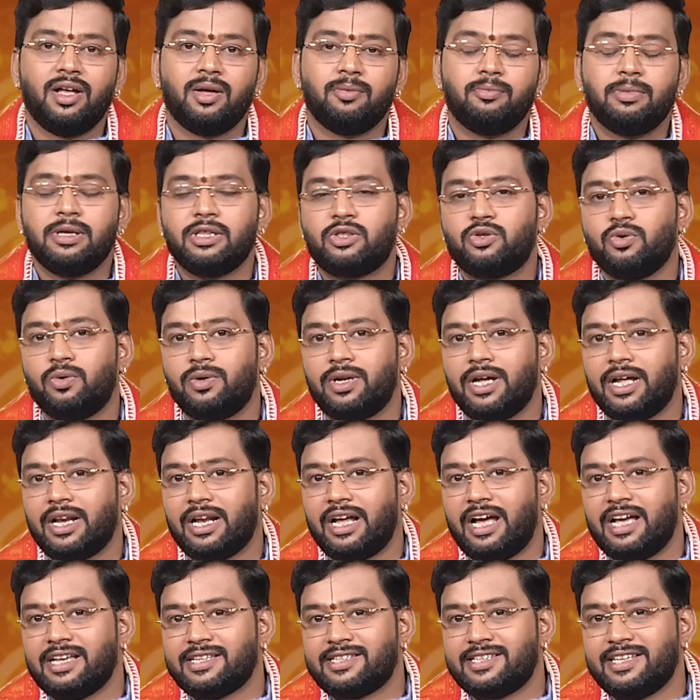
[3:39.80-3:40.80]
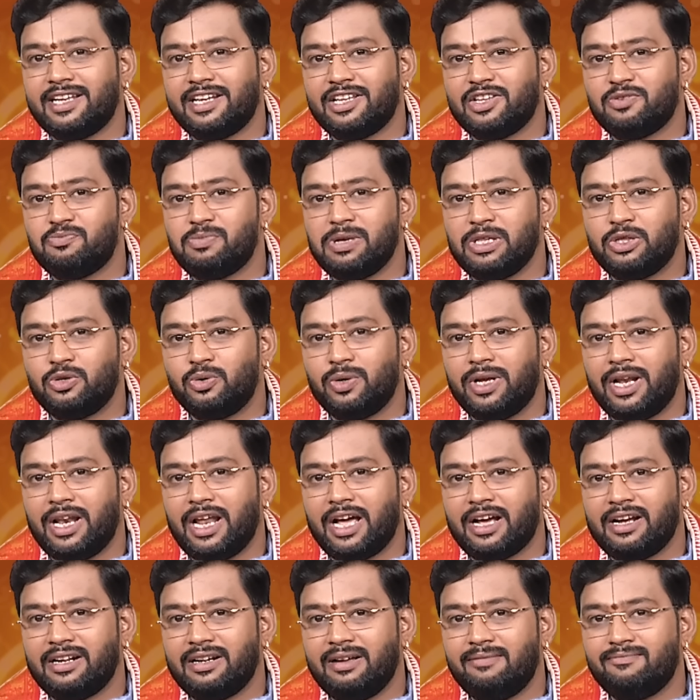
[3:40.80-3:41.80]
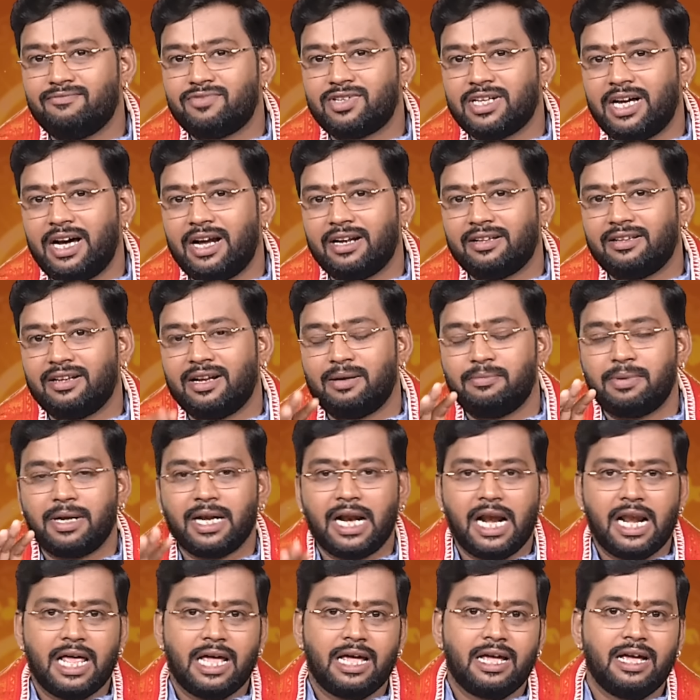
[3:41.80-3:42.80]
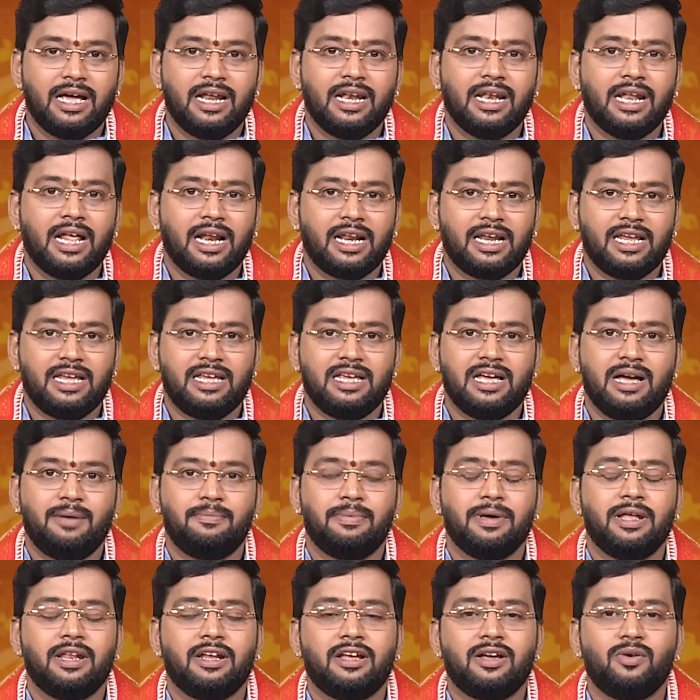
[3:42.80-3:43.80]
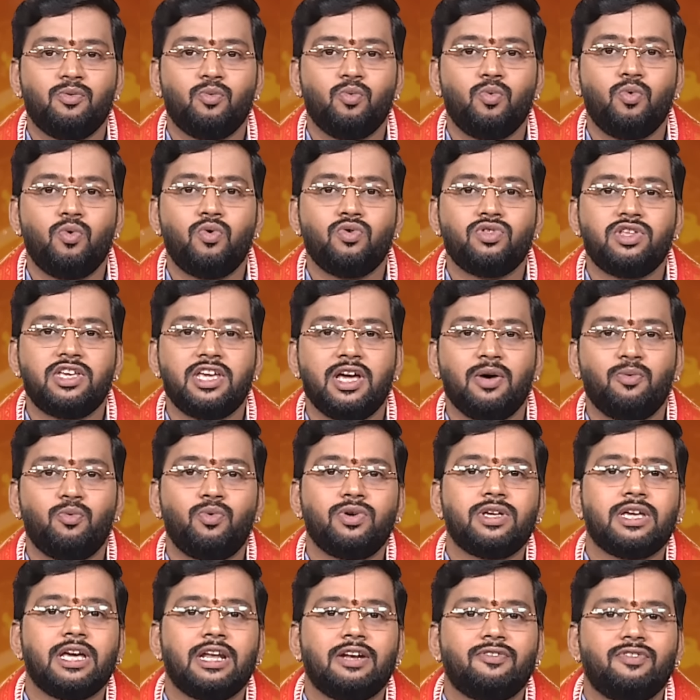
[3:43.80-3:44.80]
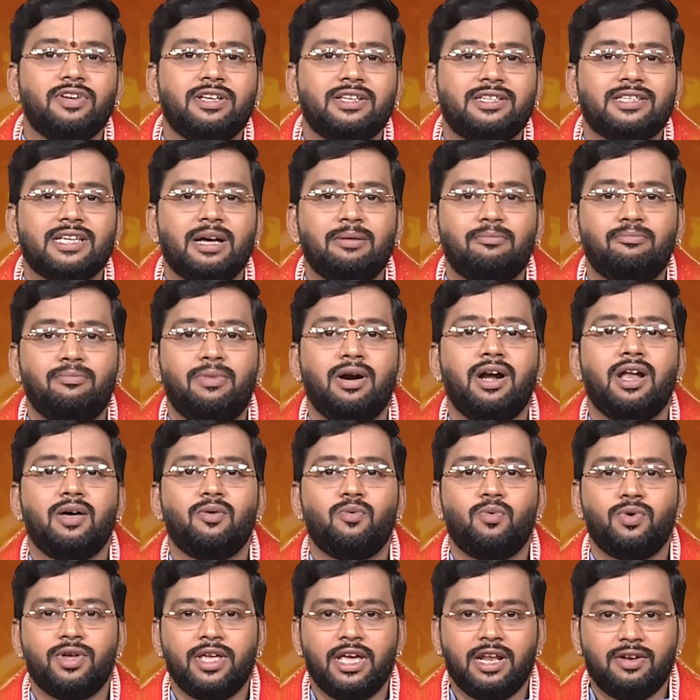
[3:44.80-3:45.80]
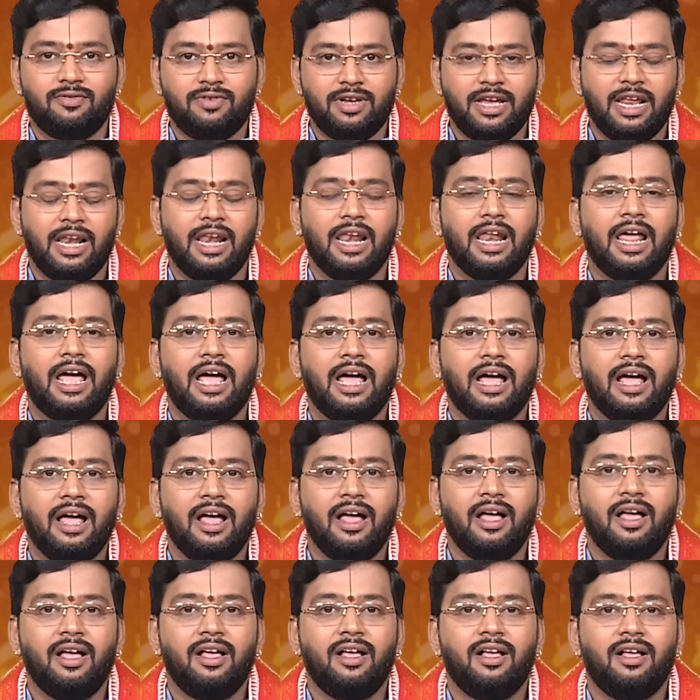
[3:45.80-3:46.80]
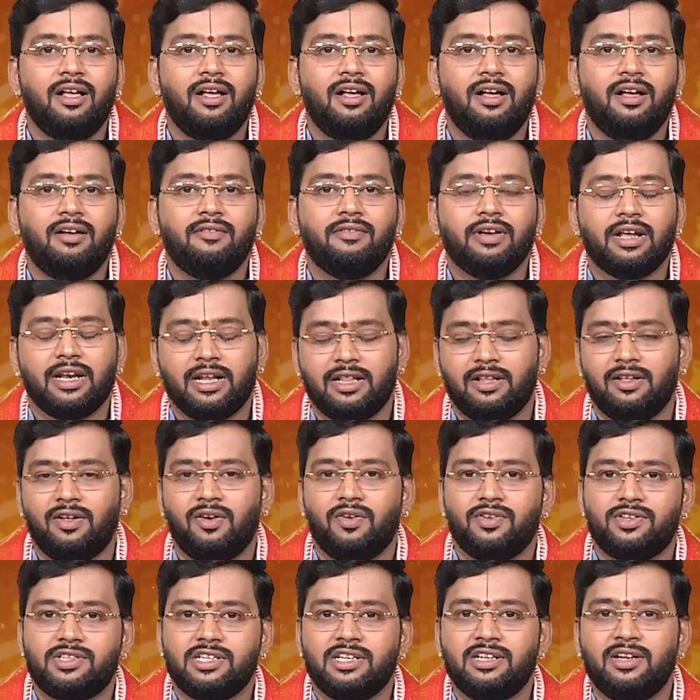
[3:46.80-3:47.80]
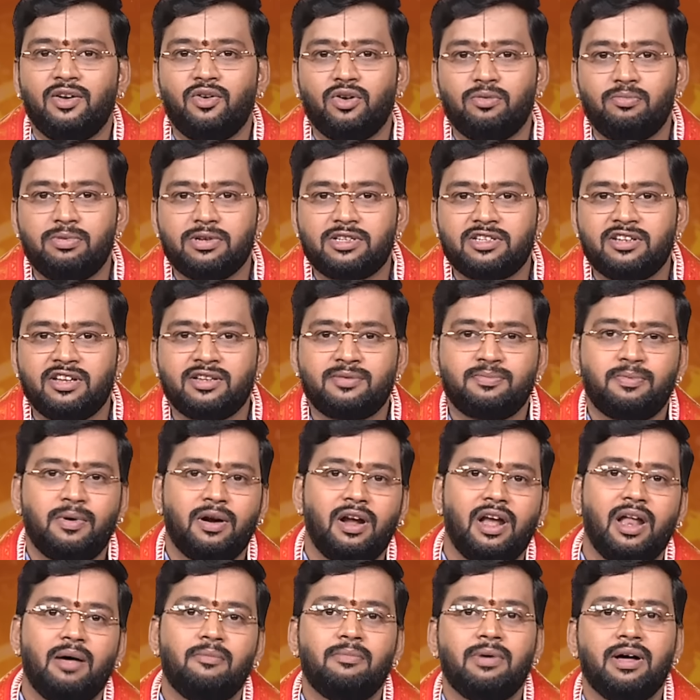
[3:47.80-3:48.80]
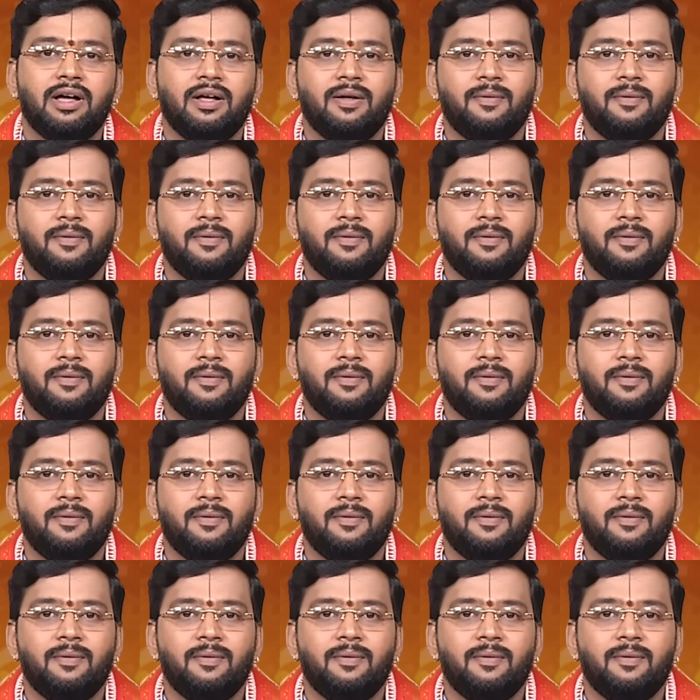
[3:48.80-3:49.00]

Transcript: மிதுன ராசி அல்லது மிதுன லக்னம் சார்ந்த நபர்களுக்கு நிறையா பேருக்கு ஊதிய உயர்வு சம்பள உயர்வு இல்லை வேறு ஏதாவது ஒரு சின்ன ஒரு பிஸ்னஸ் பண்ணலாமா